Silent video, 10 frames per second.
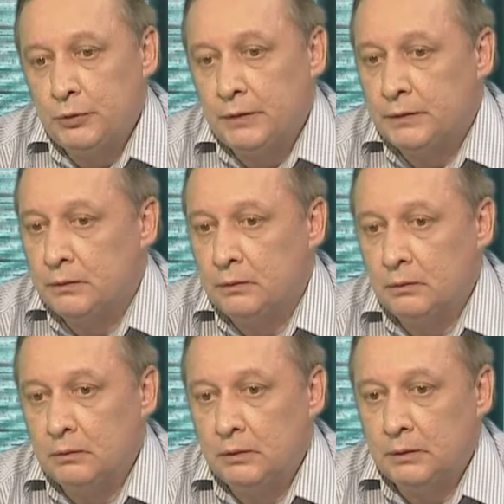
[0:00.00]

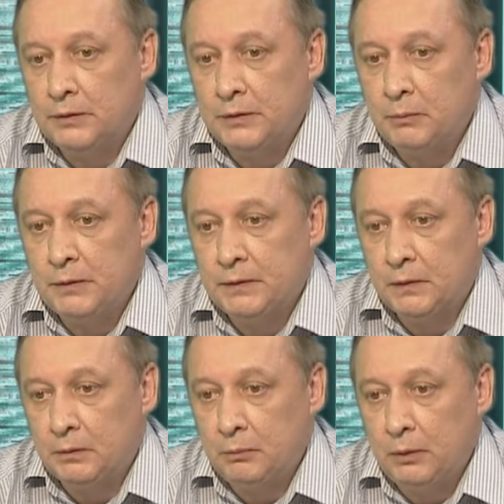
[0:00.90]
получается где-то
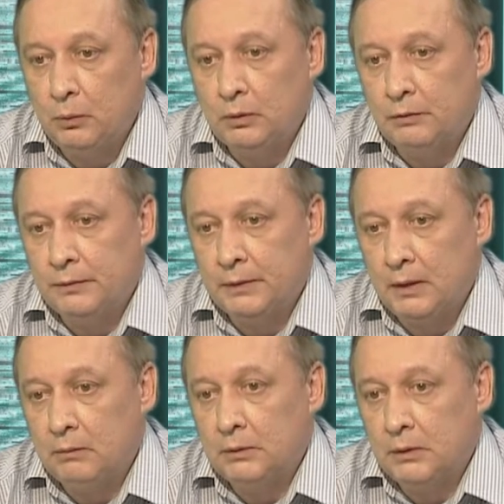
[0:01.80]
70 миллионов
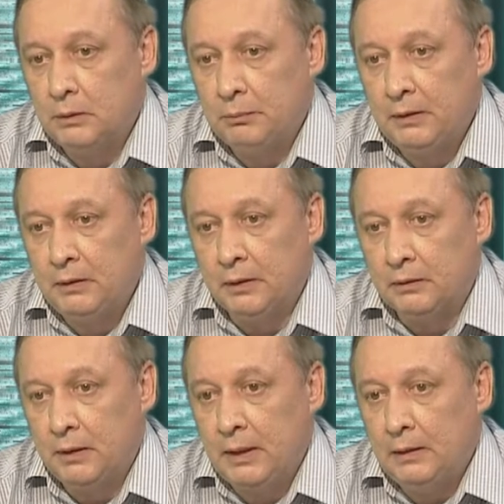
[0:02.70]
на вот эти 5
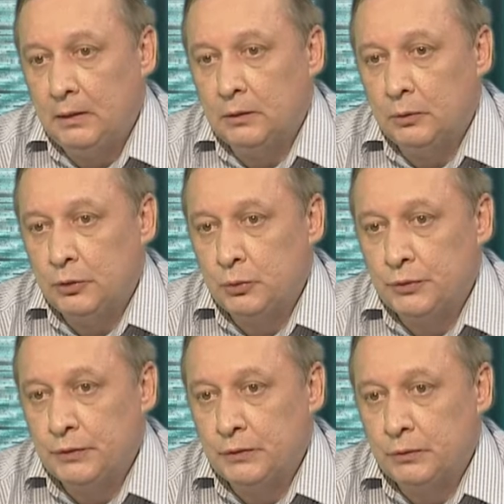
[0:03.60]
лет. Реально оно
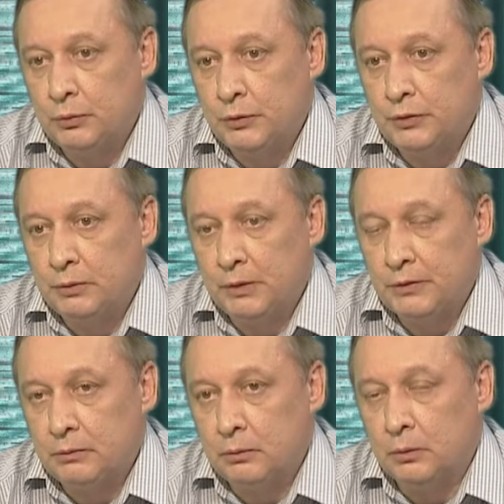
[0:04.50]
начнется с
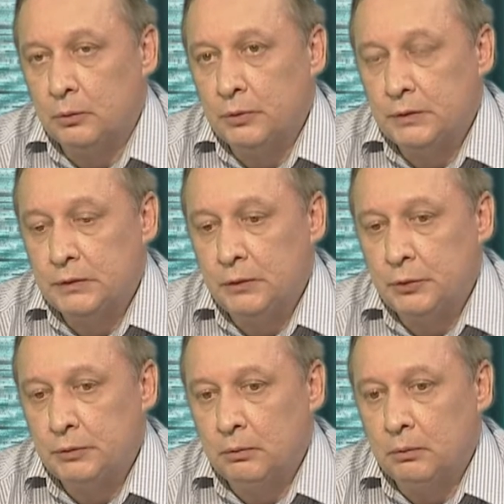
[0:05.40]
2017 года, то есть со
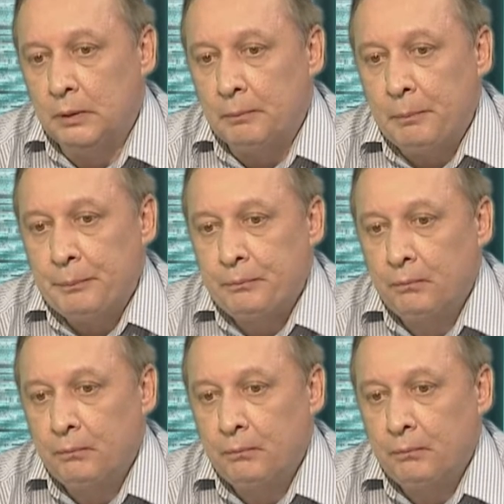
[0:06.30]
следующего года.